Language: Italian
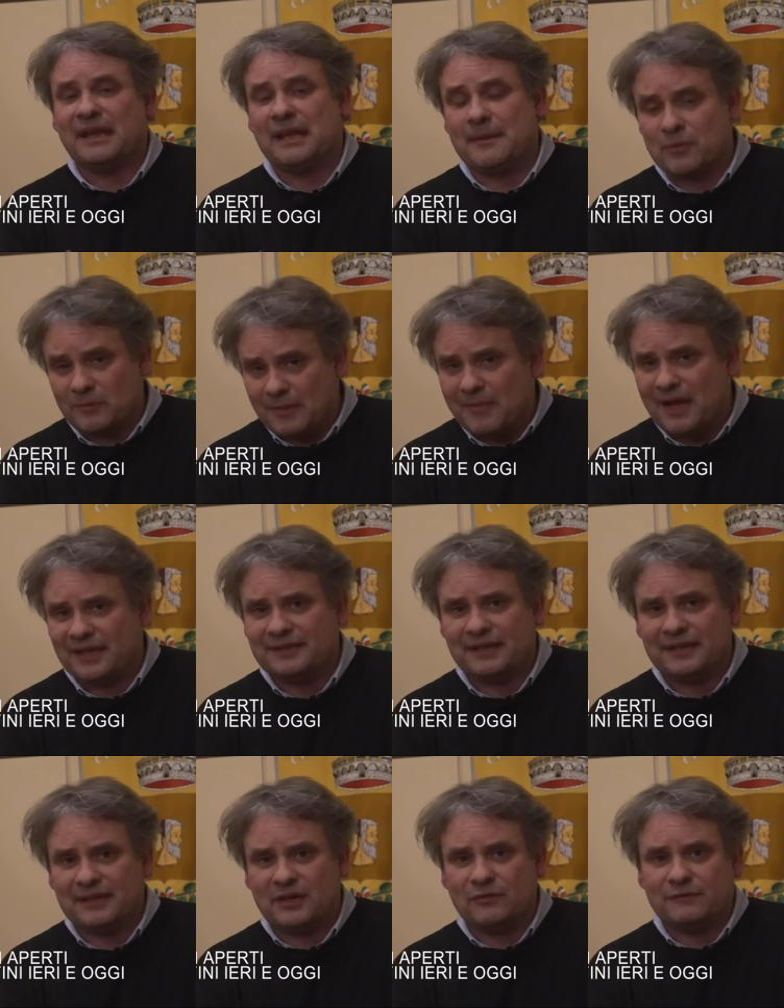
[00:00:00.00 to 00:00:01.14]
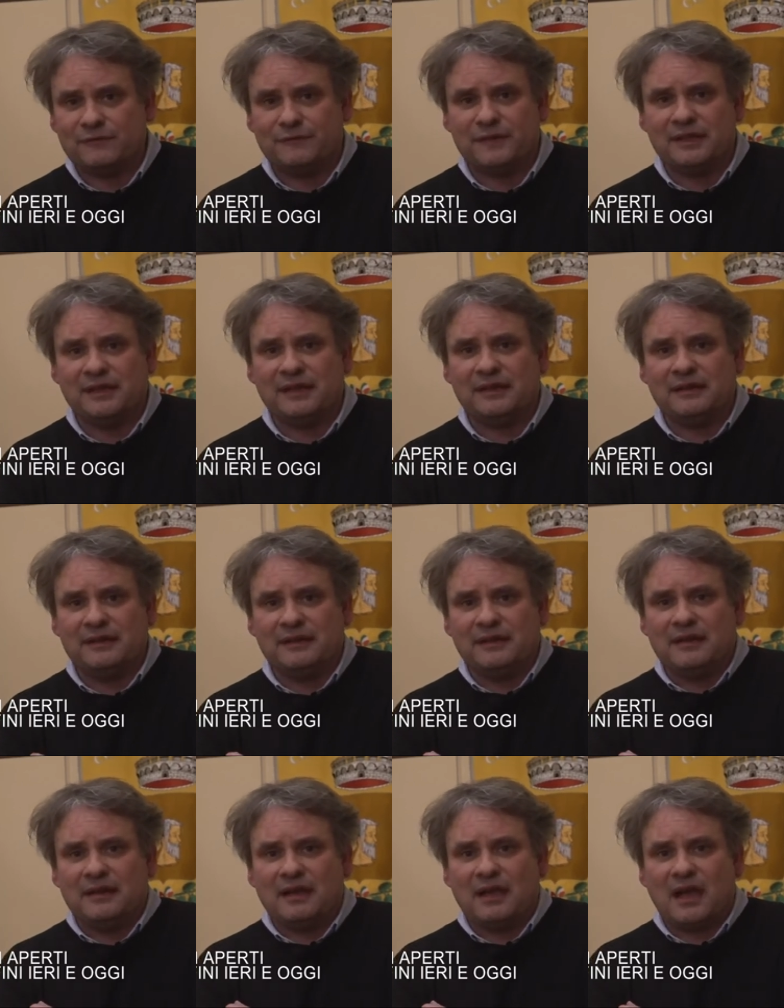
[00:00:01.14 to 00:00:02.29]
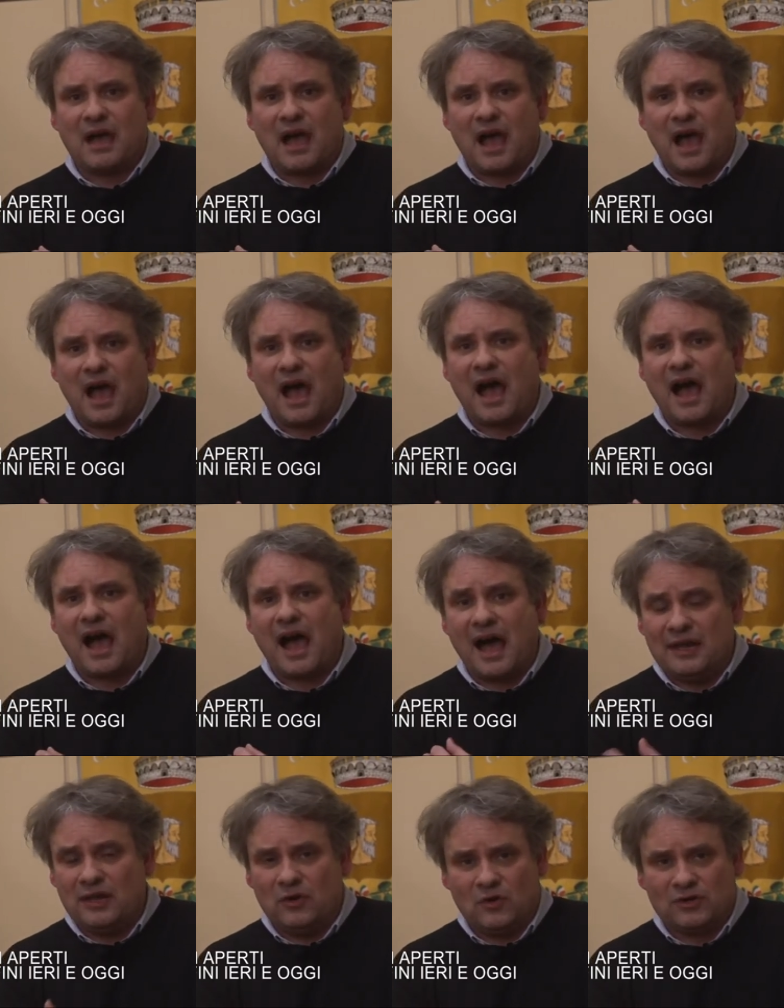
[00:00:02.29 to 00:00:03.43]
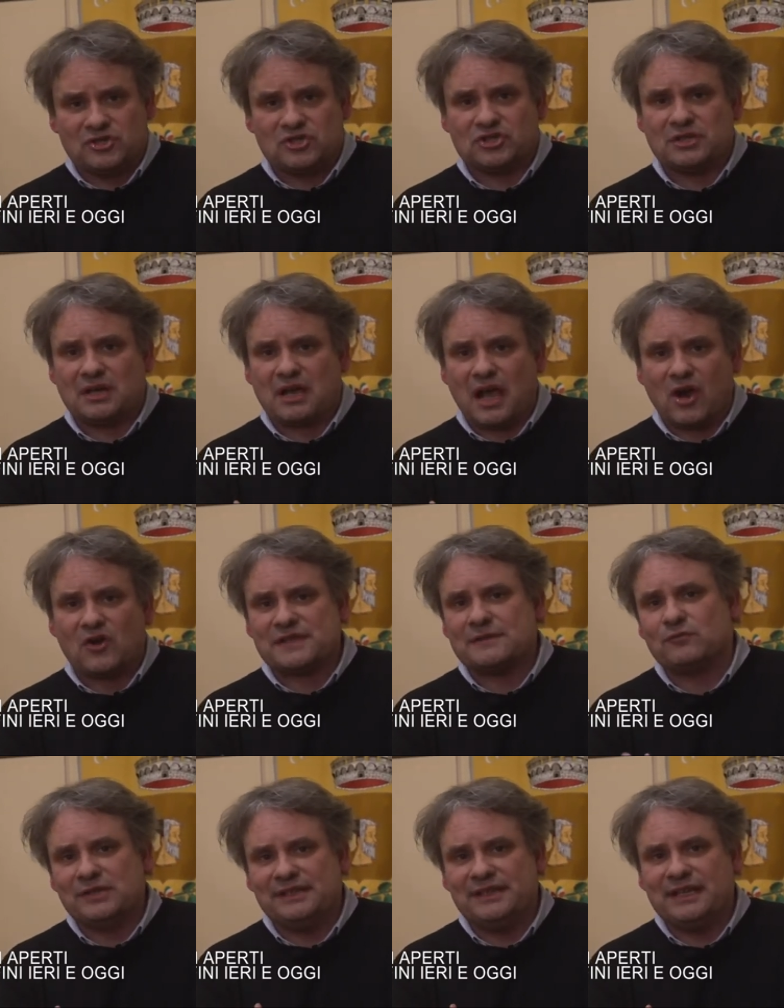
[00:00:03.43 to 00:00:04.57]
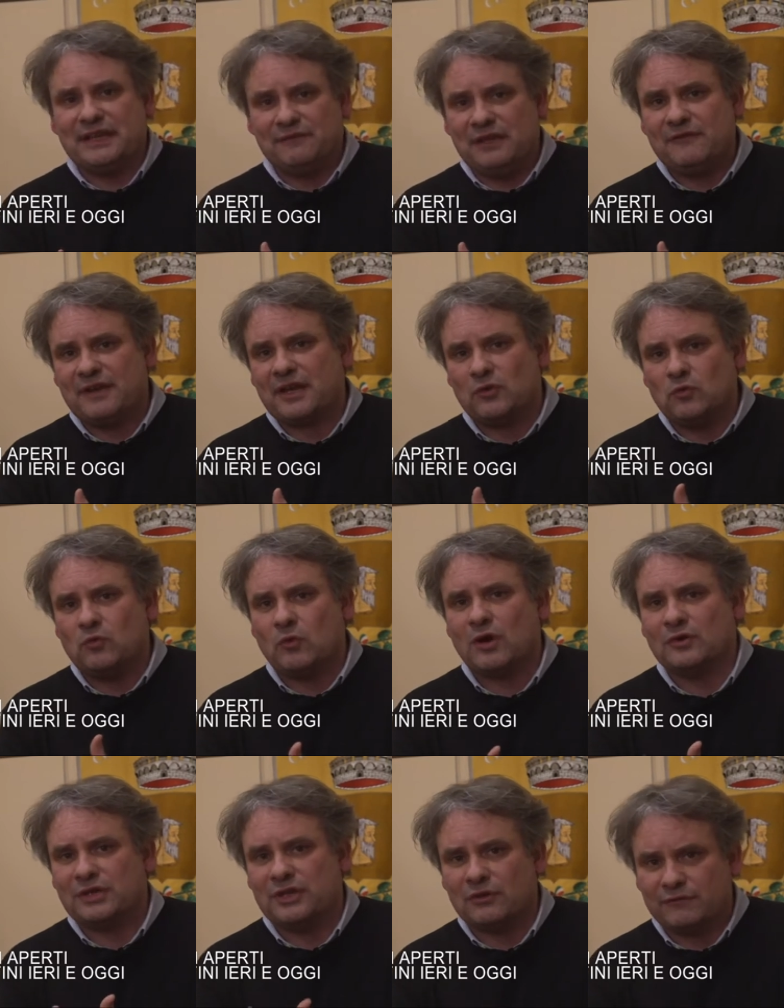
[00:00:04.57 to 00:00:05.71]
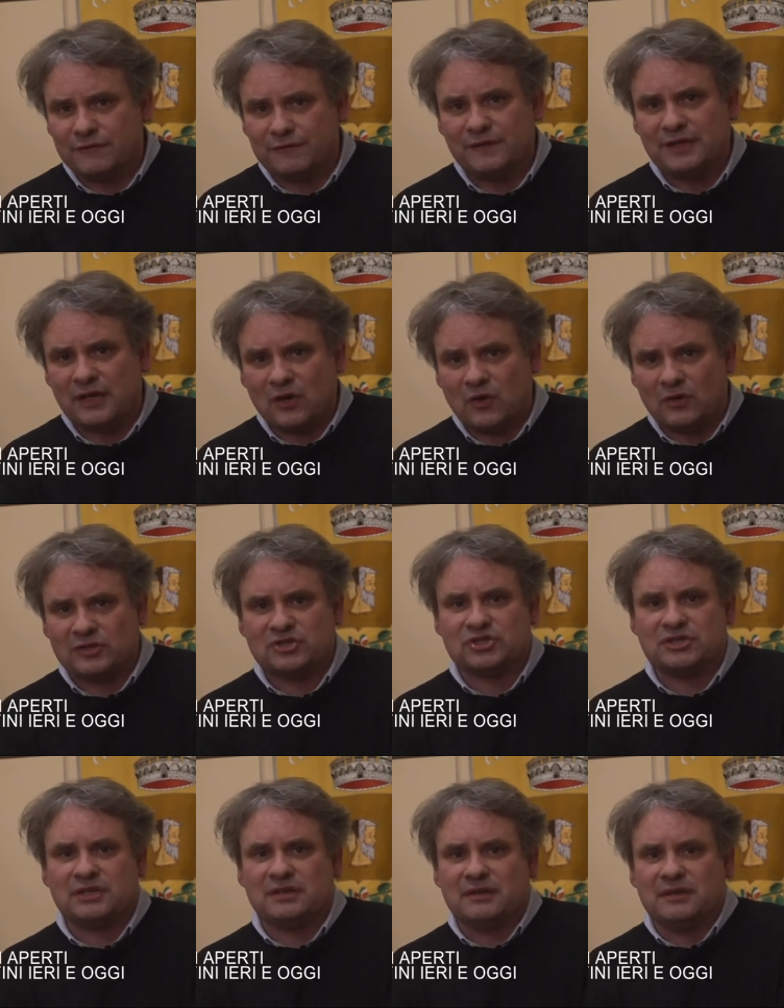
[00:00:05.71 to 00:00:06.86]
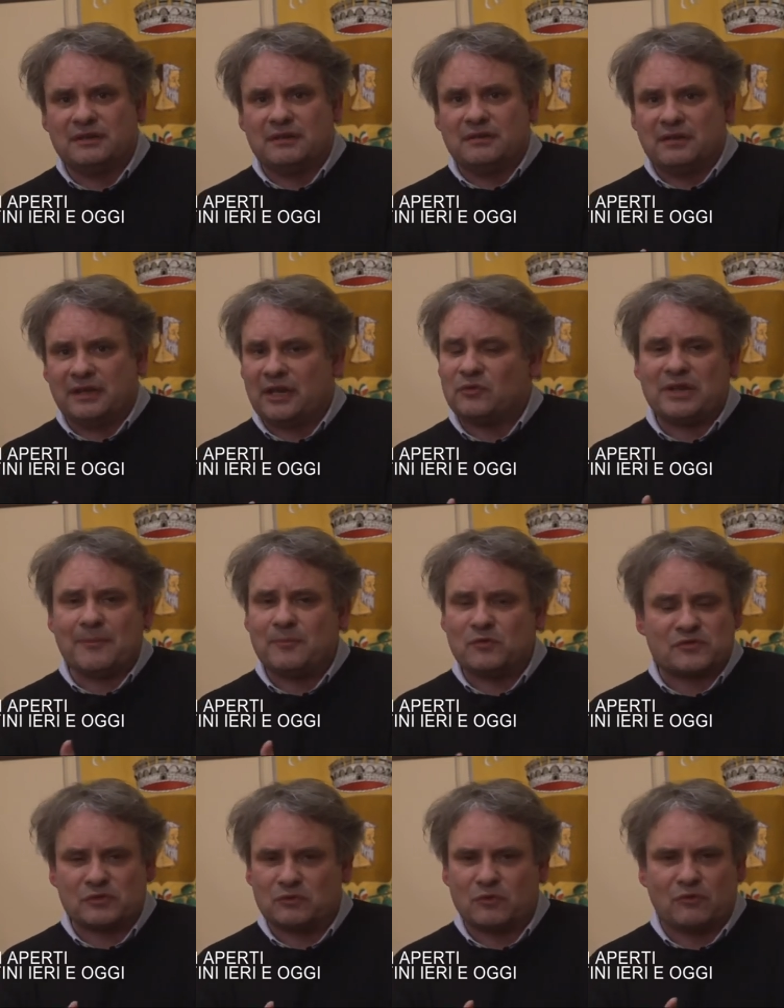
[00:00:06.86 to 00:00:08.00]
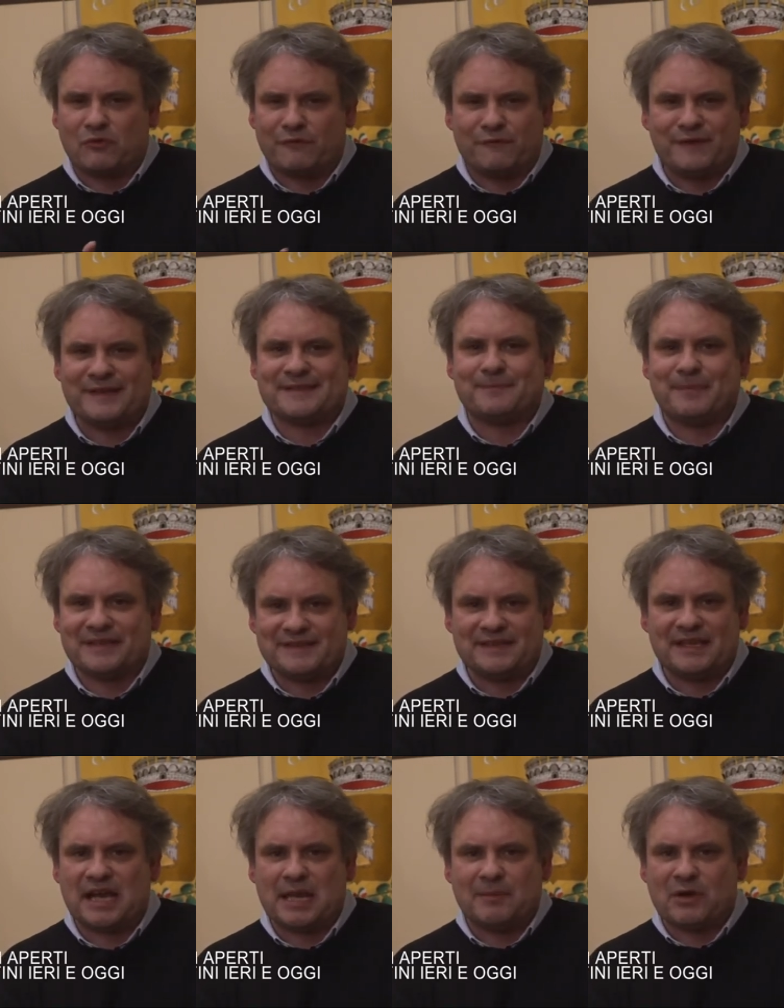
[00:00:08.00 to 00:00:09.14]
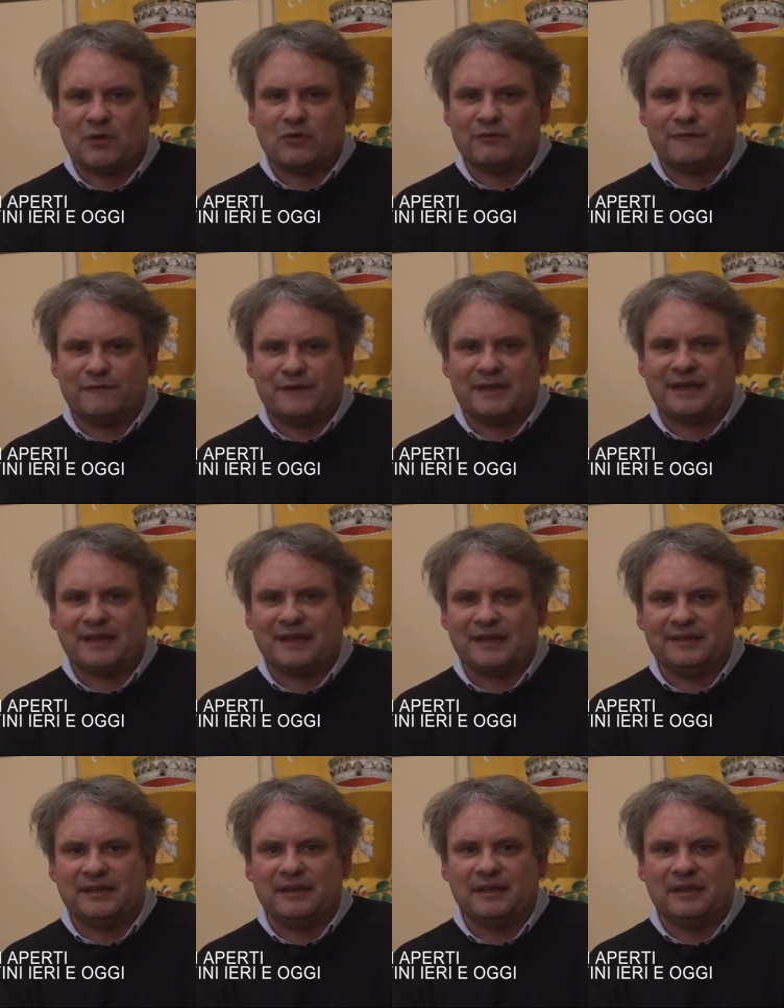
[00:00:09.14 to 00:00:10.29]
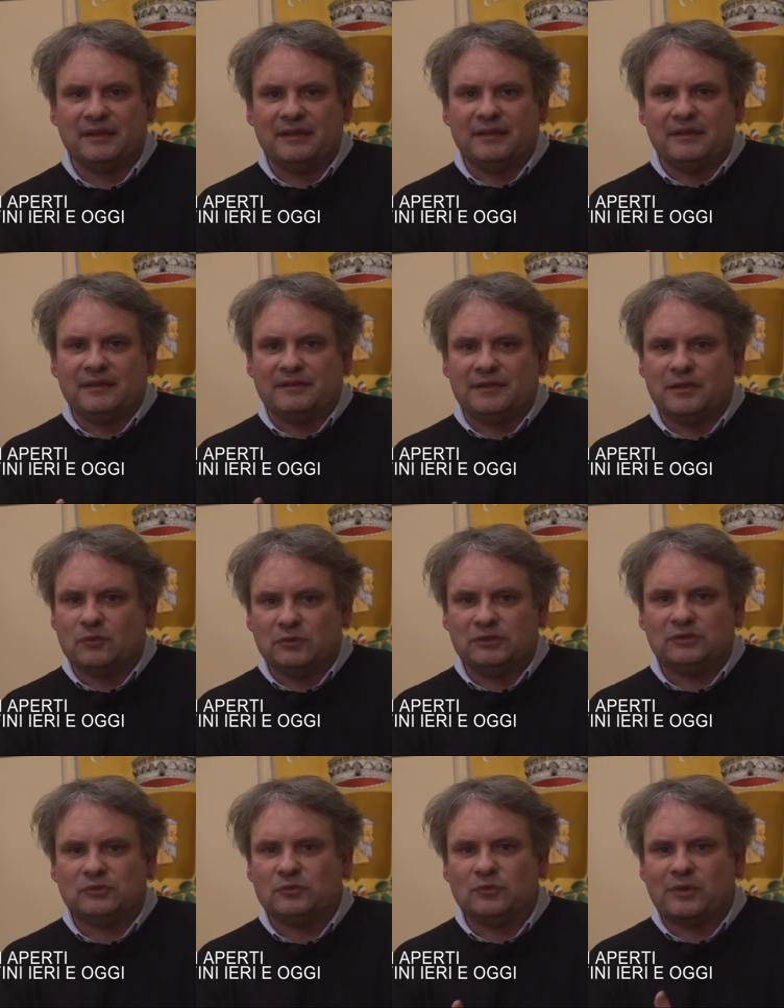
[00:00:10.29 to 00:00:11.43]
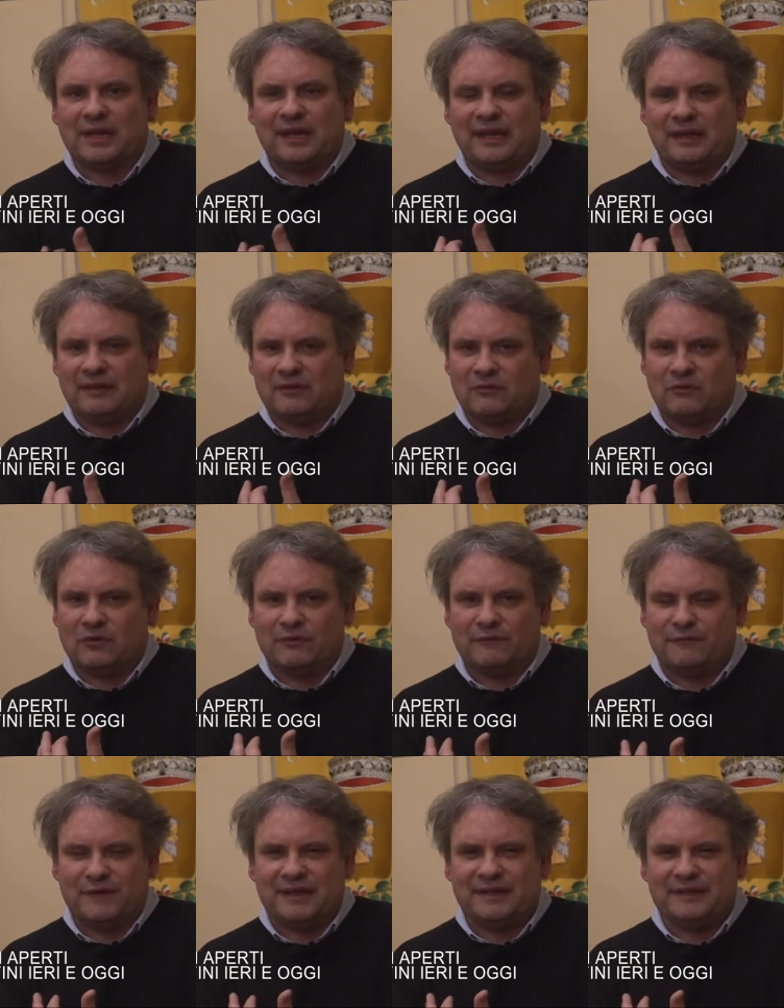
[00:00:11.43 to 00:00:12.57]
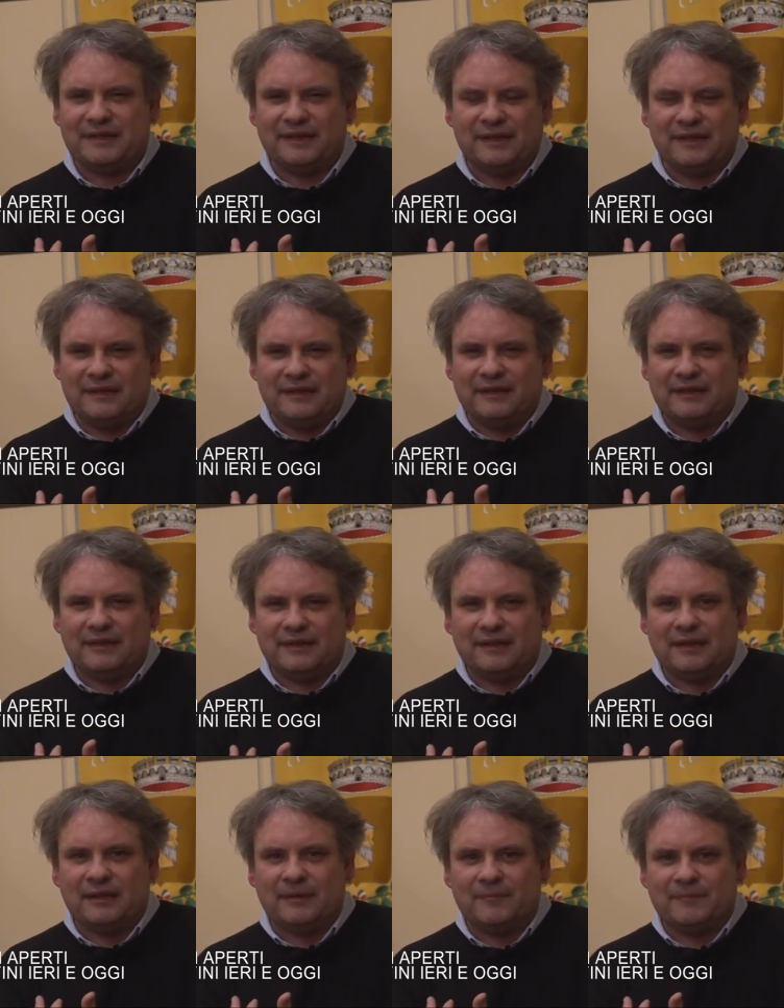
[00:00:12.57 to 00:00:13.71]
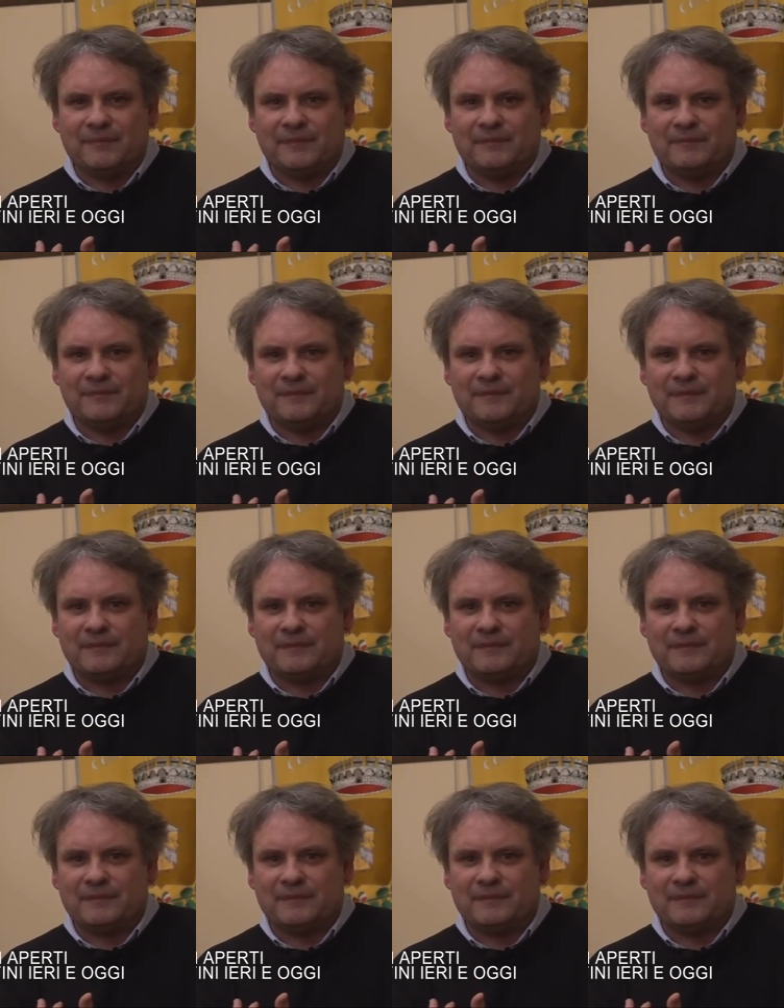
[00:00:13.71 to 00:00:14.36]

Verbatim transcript: e le problematiche dei confini all'oggi, a cosa vuol dire vivere in un luogo di confine oggi, che non è più solo un confine spaziale, ma è un confine anche di, di culture, un confine di, ehm,